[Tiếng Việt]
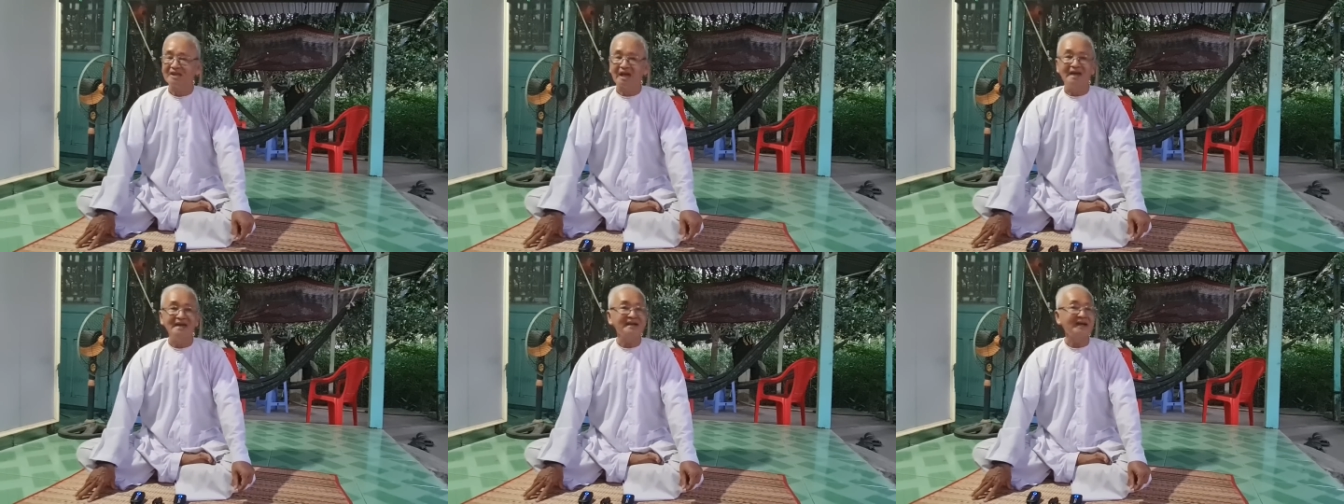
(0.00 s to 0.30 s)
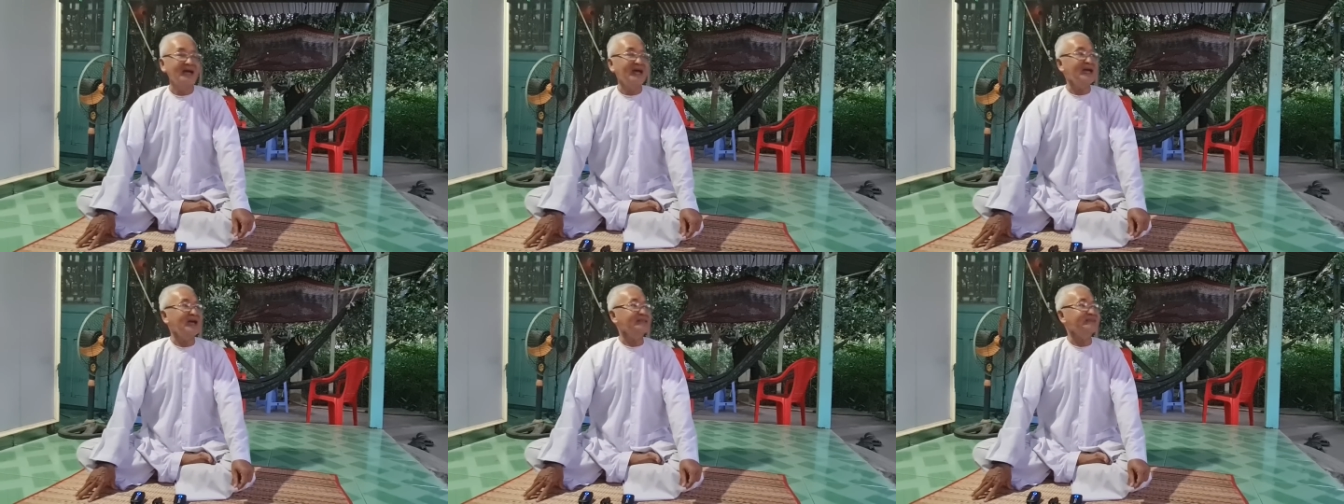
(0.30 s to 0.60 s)
kể
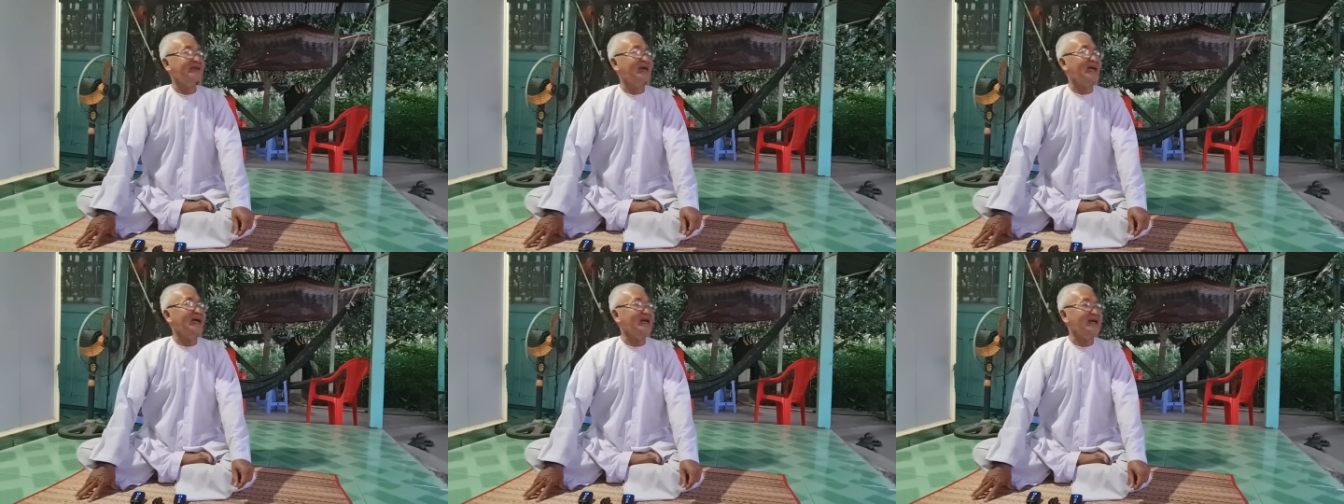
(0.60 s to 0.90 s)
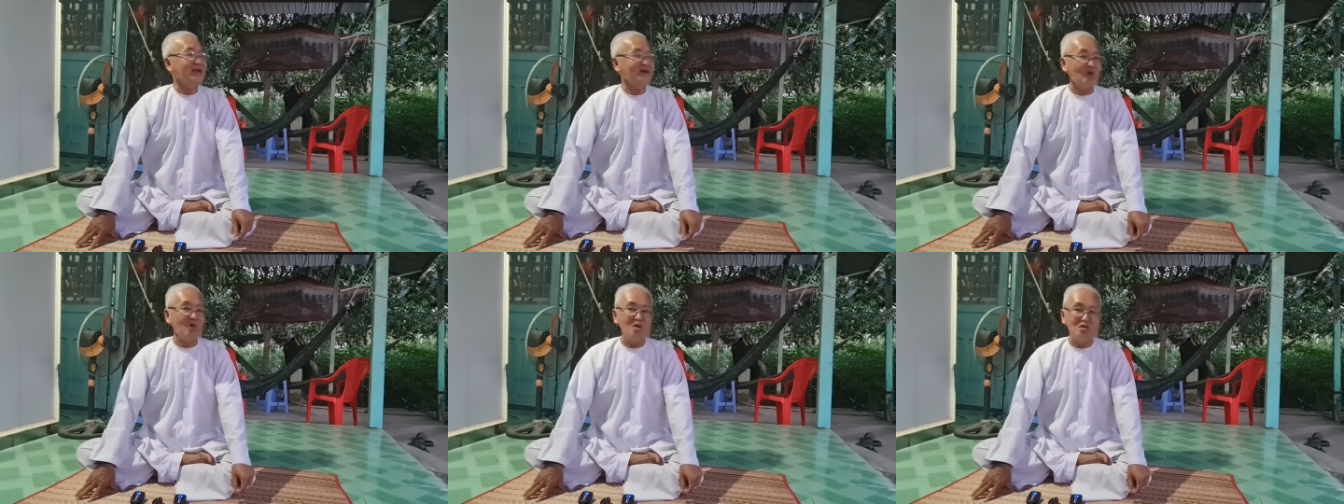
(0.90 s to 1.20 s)
cả
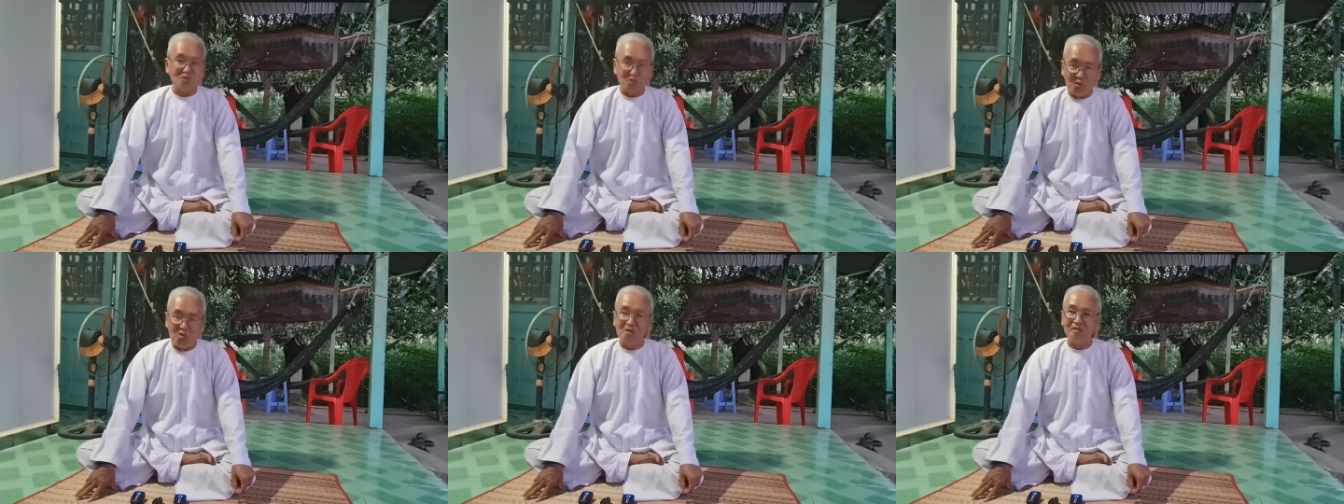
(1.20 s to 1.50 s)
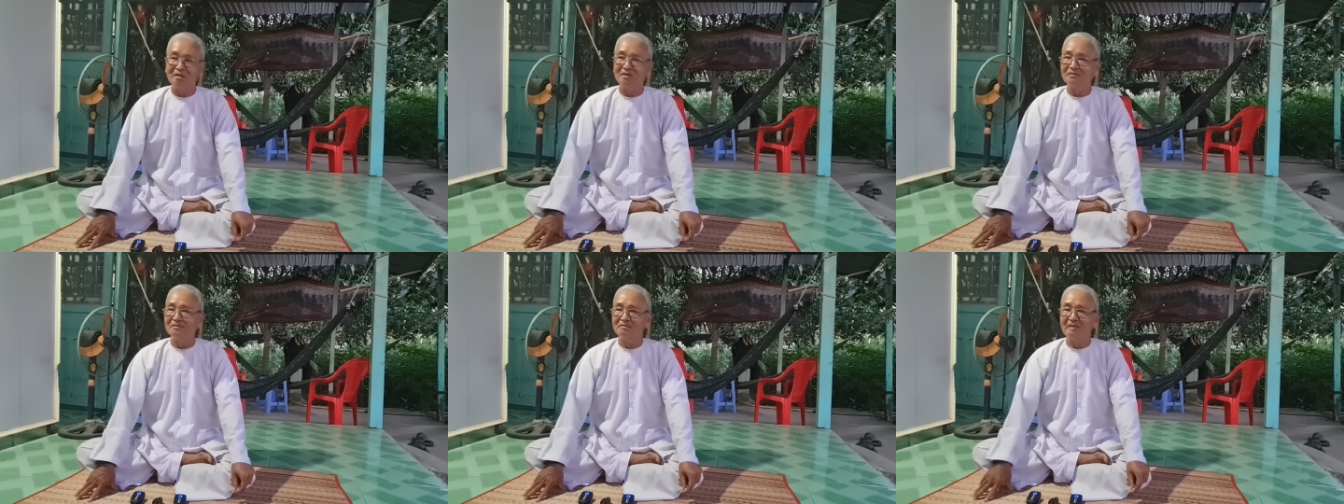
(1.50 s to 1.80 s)
cha con
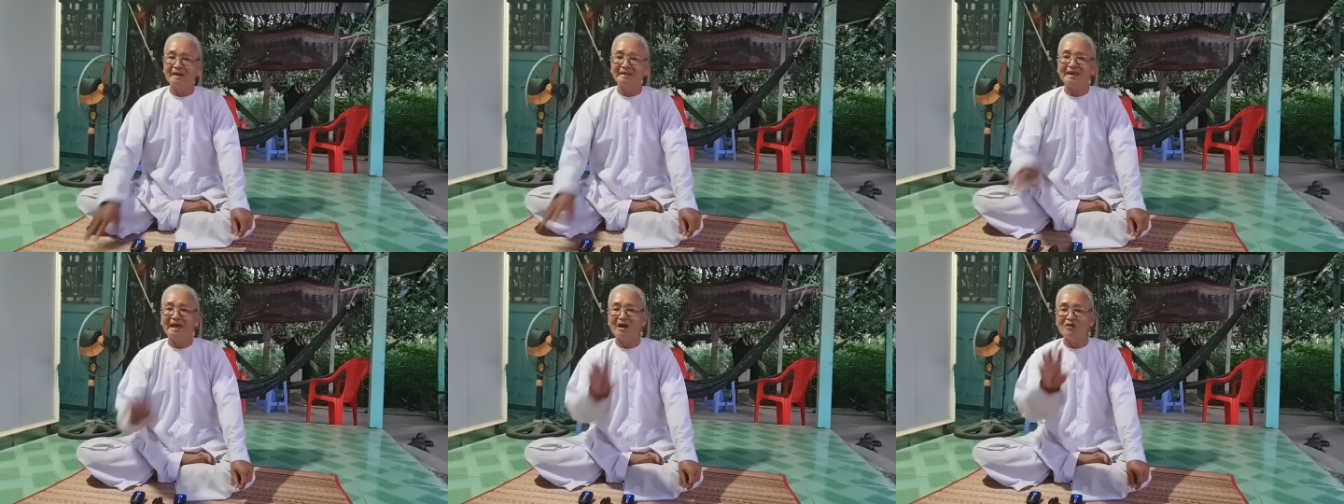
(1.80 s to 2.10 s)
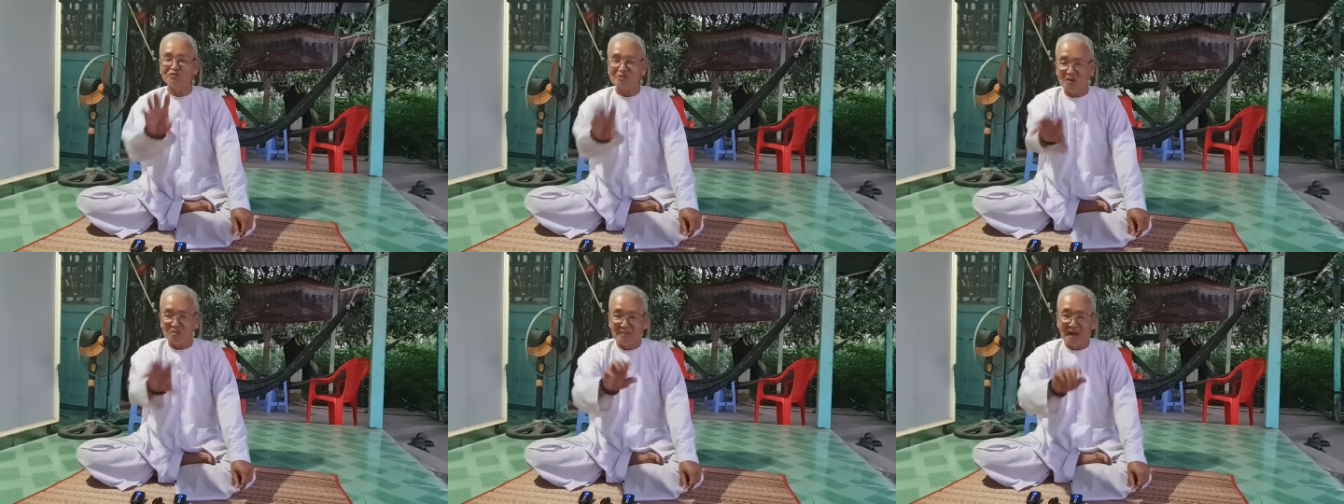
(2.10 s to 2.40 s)
ruột mà
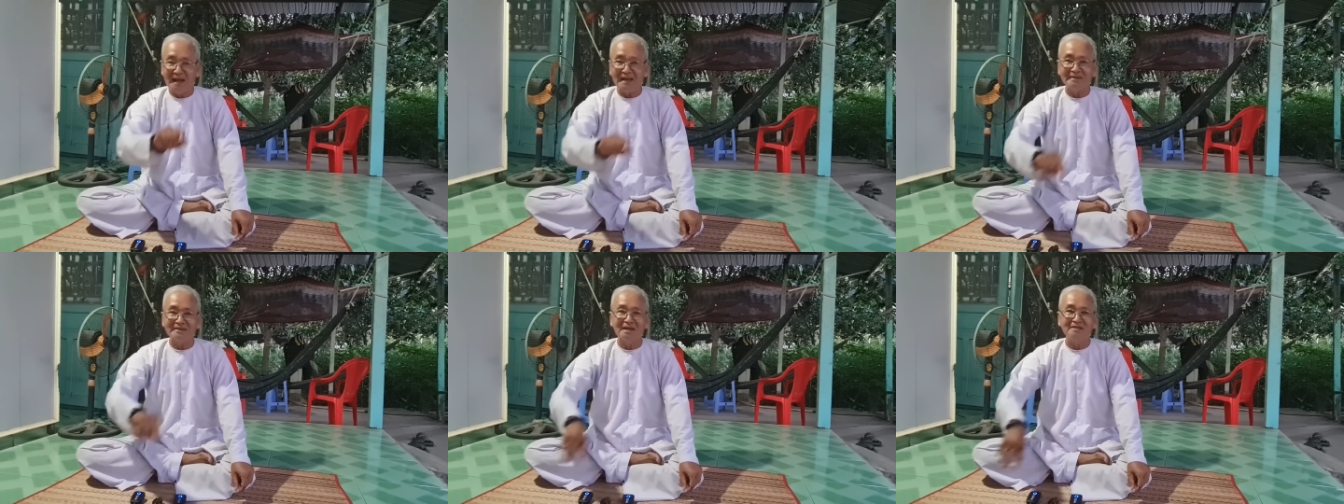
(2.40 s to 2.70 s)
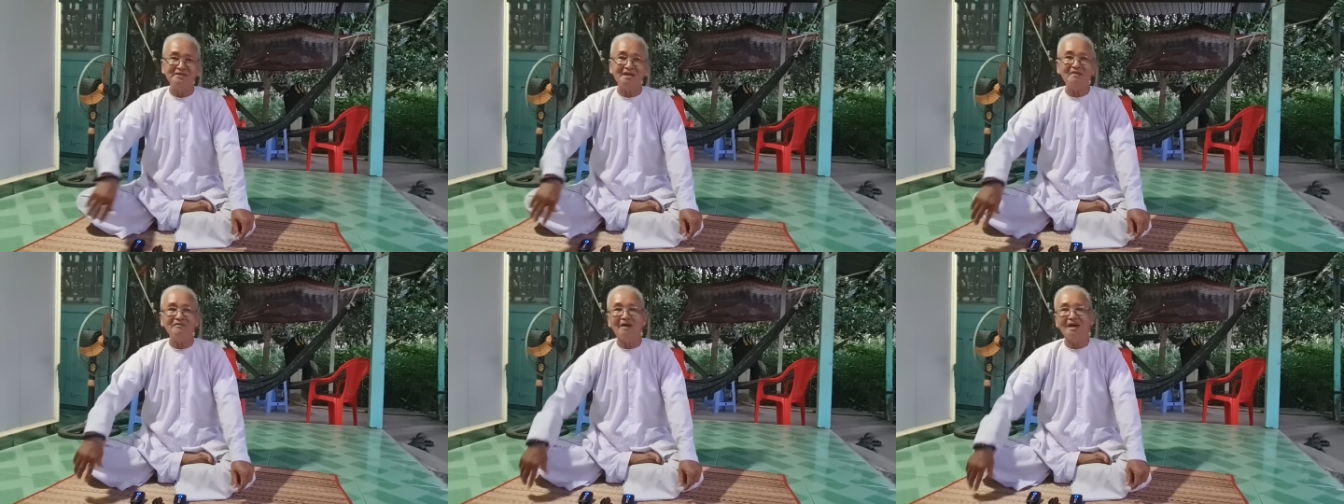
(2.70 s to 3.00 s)
vào sòng bạc
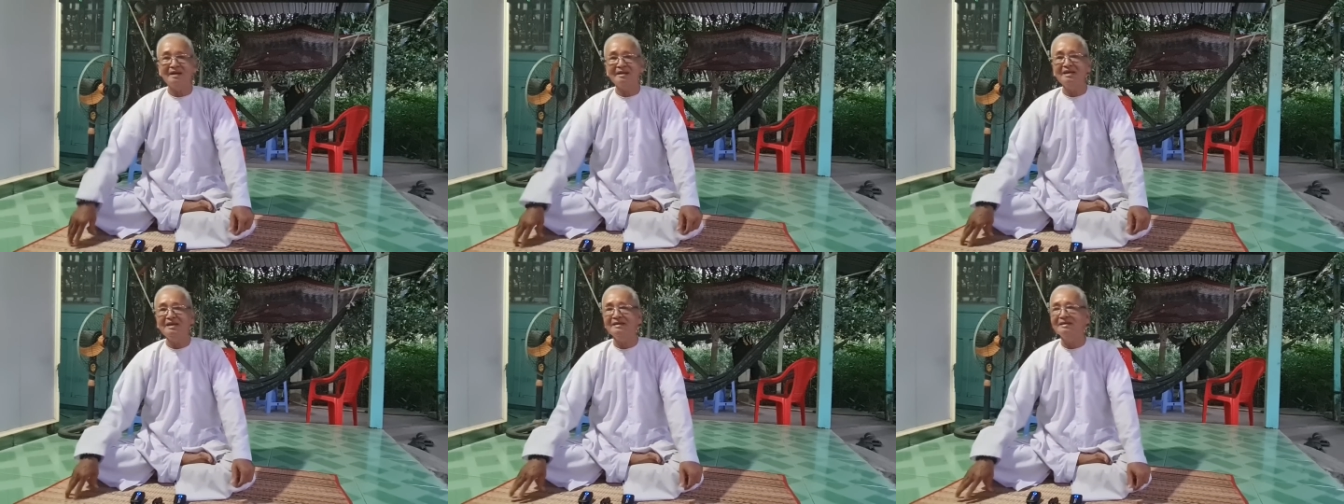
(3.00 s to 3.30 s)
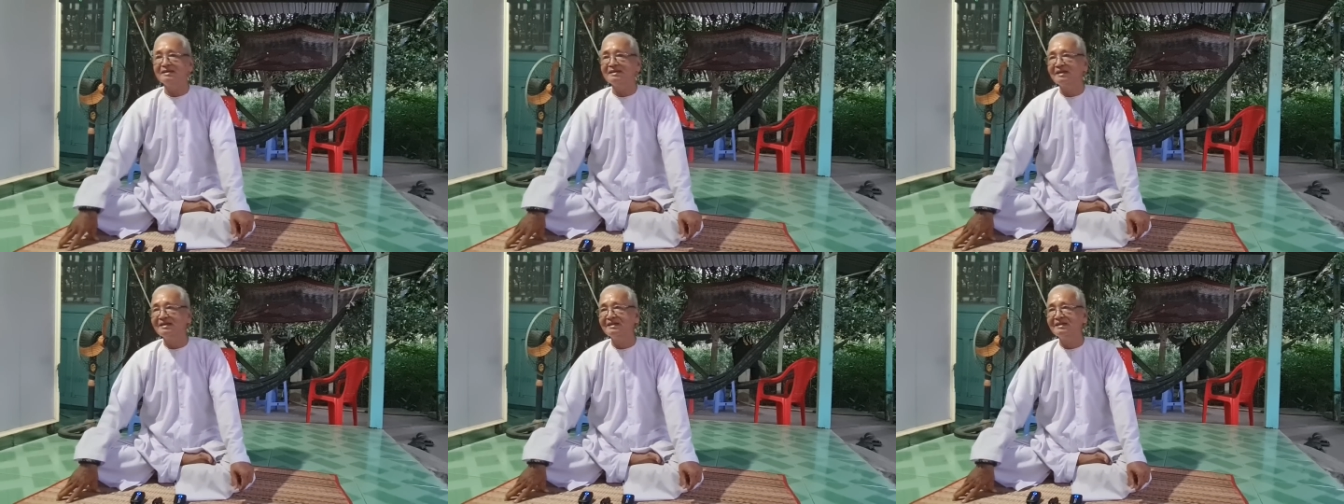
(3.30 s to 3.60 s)
vẫn sát phạt đấy